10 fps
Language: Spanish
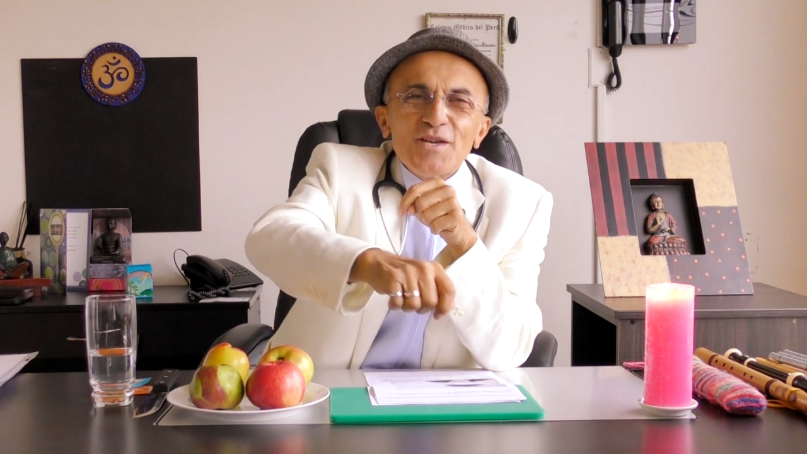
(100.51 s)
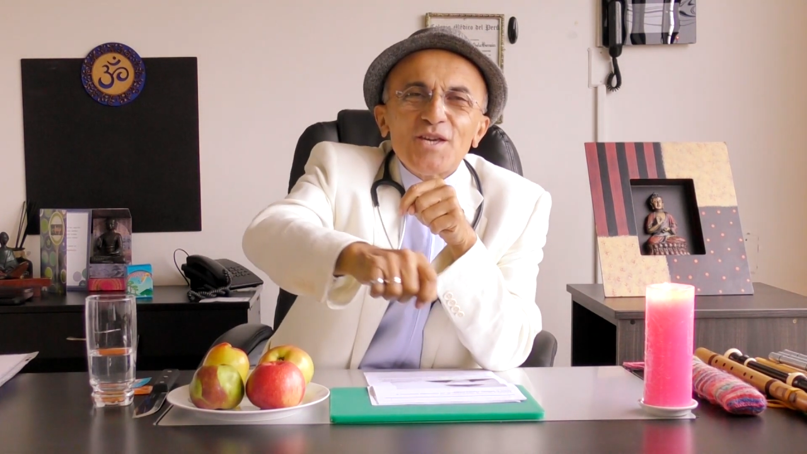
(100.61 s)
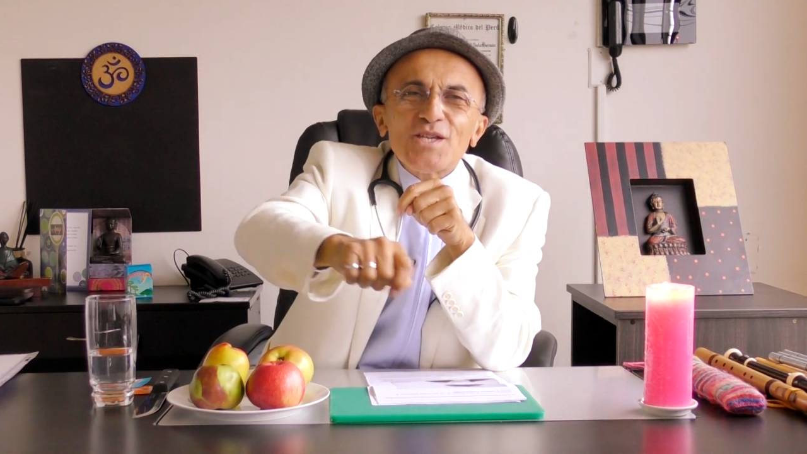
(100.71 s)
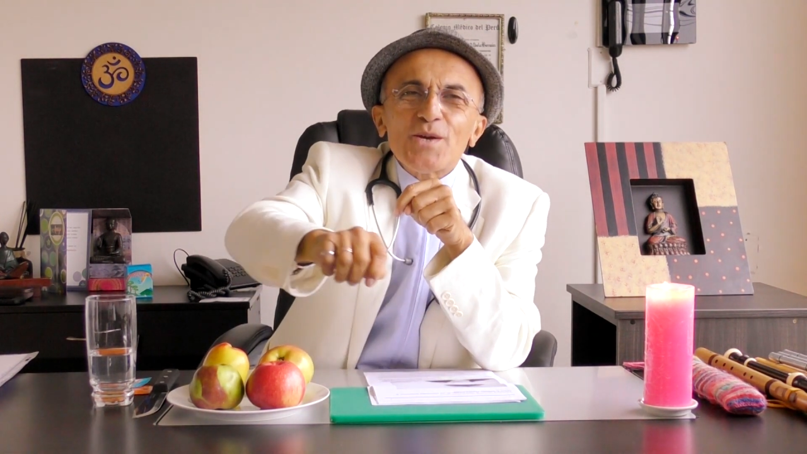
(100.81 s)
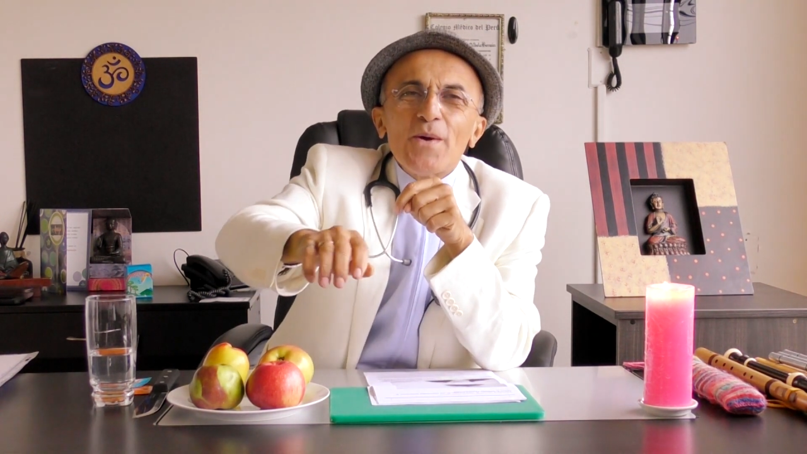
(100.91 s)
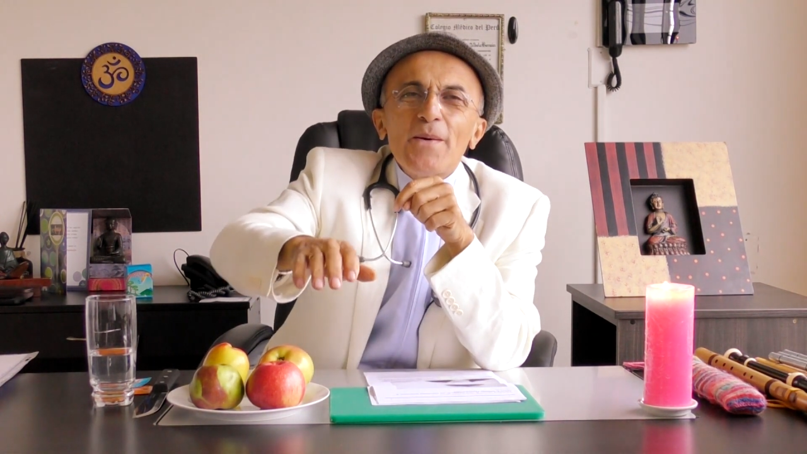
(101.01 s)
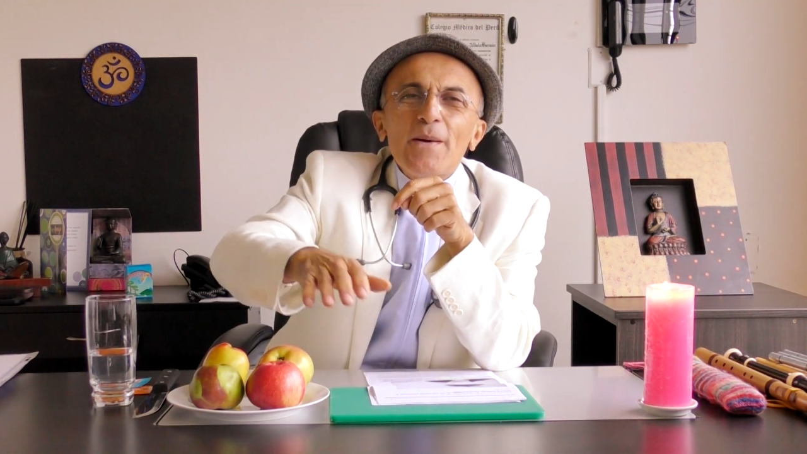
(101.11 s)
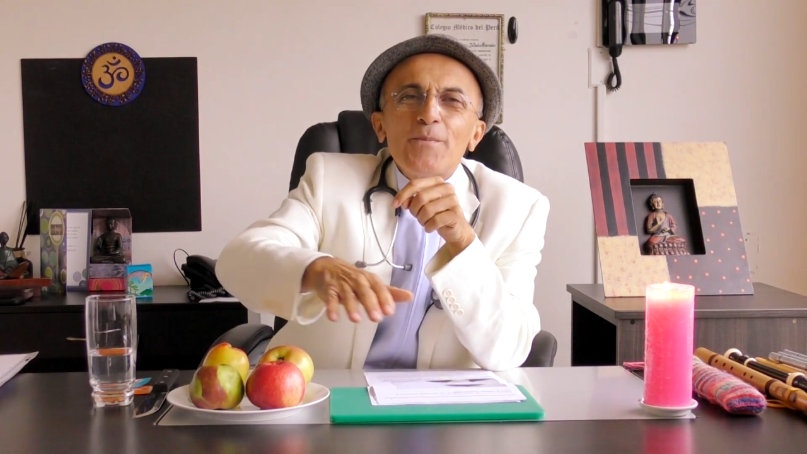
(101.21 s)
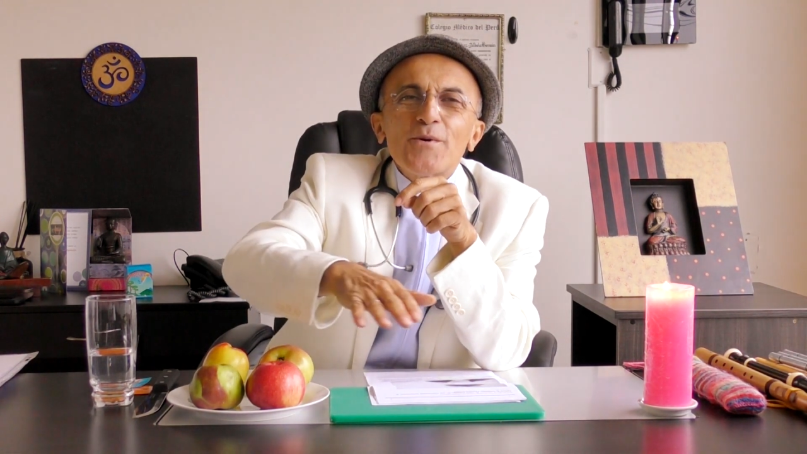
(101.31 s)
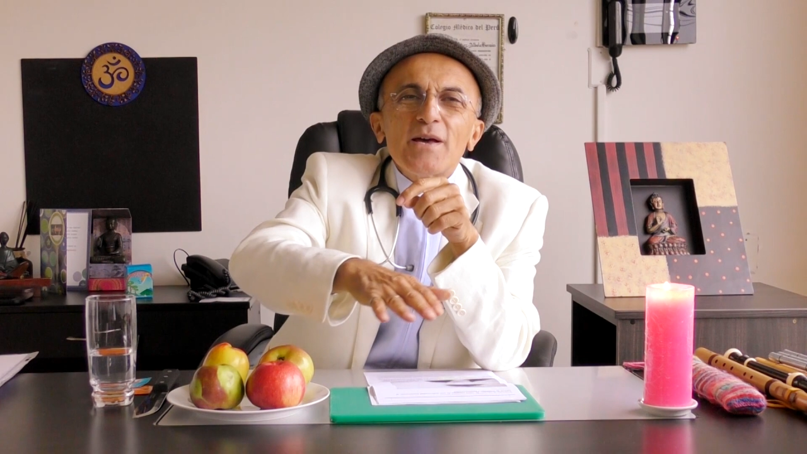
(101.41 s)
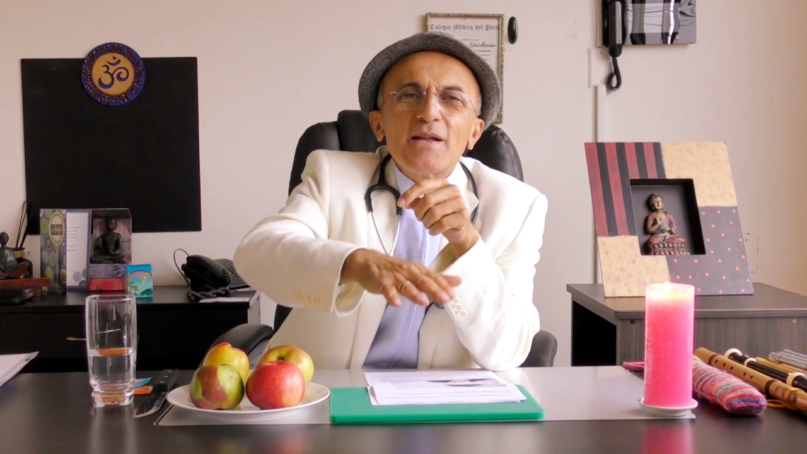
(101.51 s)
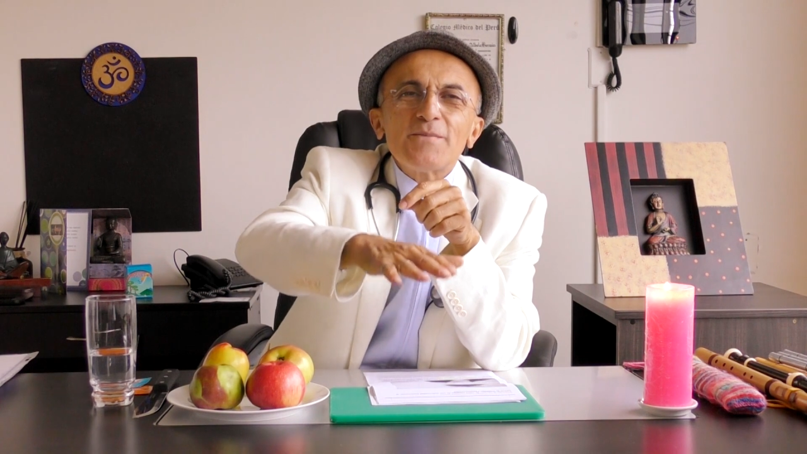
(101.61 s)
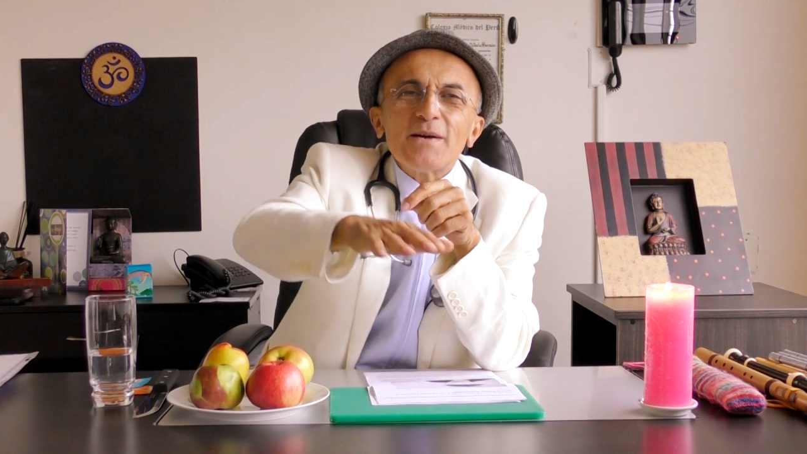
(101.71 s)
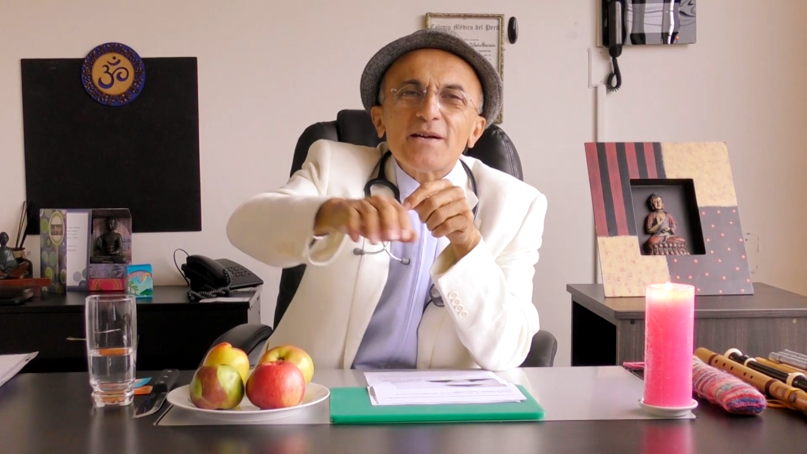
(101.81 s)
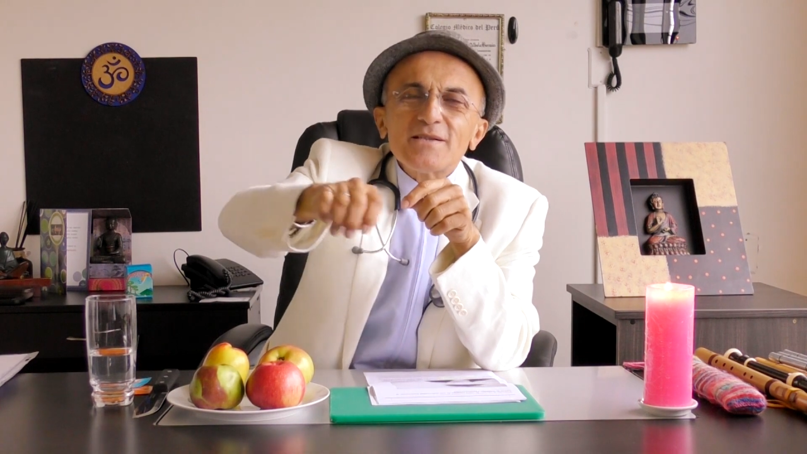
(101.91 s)
Y se va a evaporar
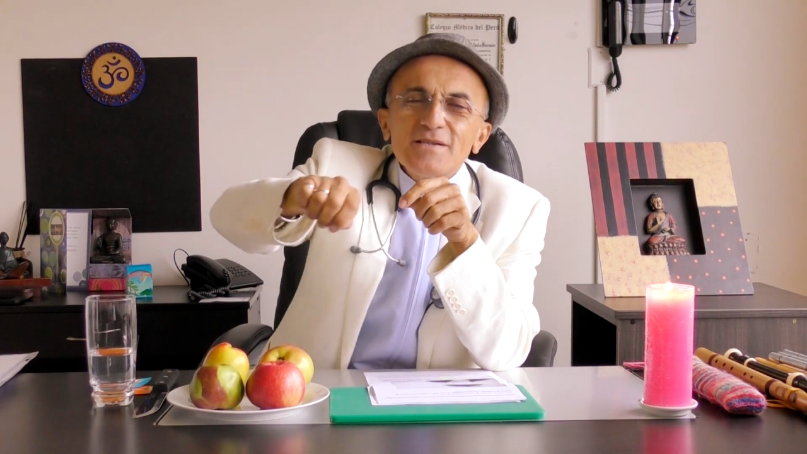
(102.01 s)
más